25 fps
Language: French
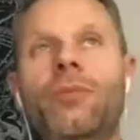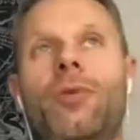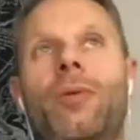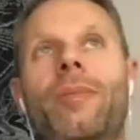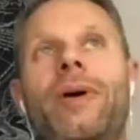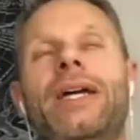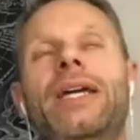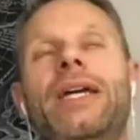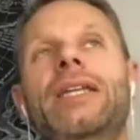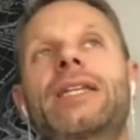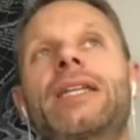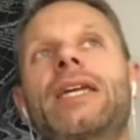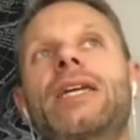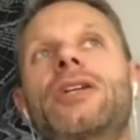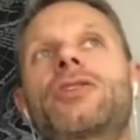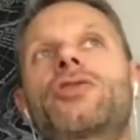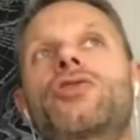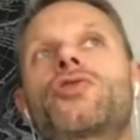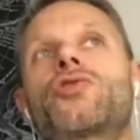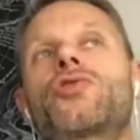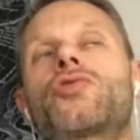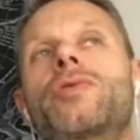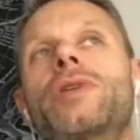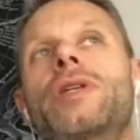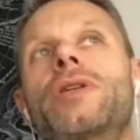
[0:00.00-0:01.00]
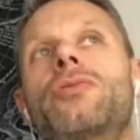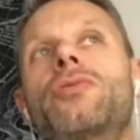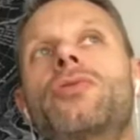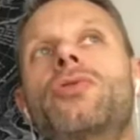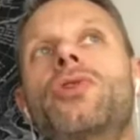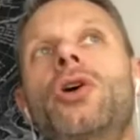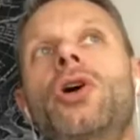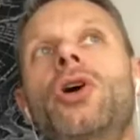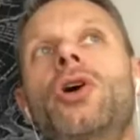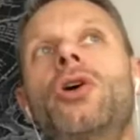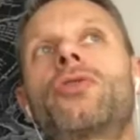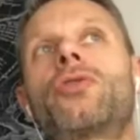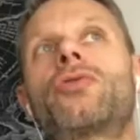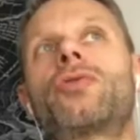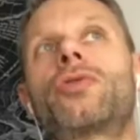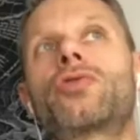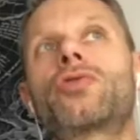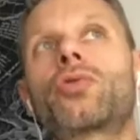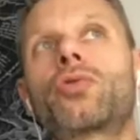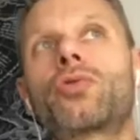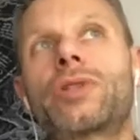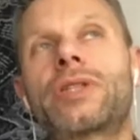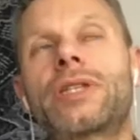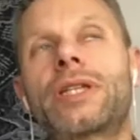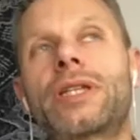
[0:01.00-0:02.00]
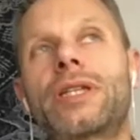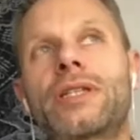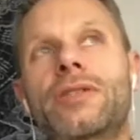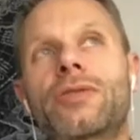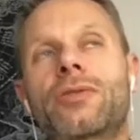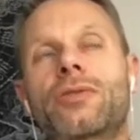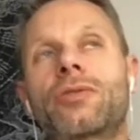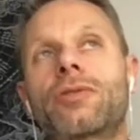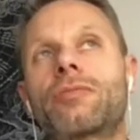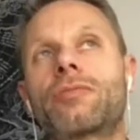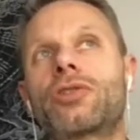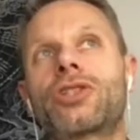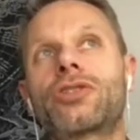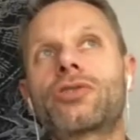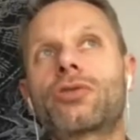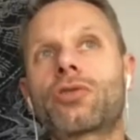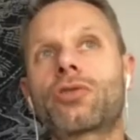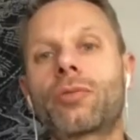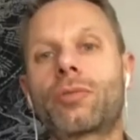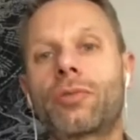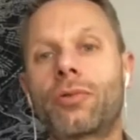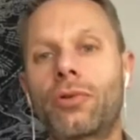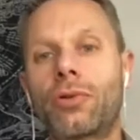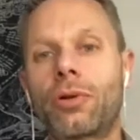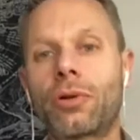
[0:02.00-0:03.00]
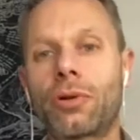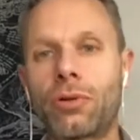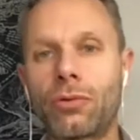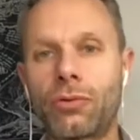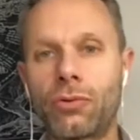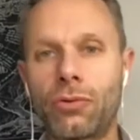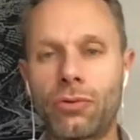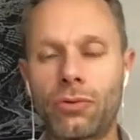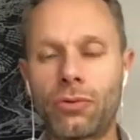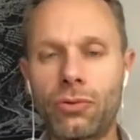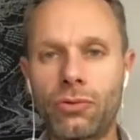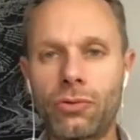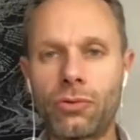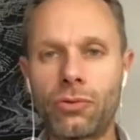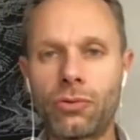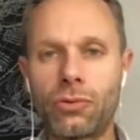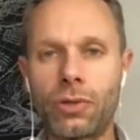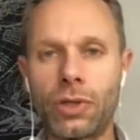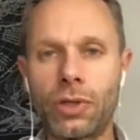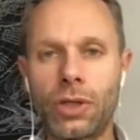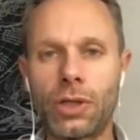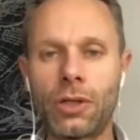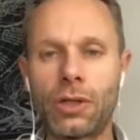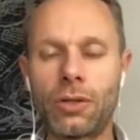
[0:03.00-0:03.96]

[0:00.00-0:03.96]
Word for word: marketing, je suis. tu vois, aujourd'hui, tu as des, moi, des entrepreneurs de, de,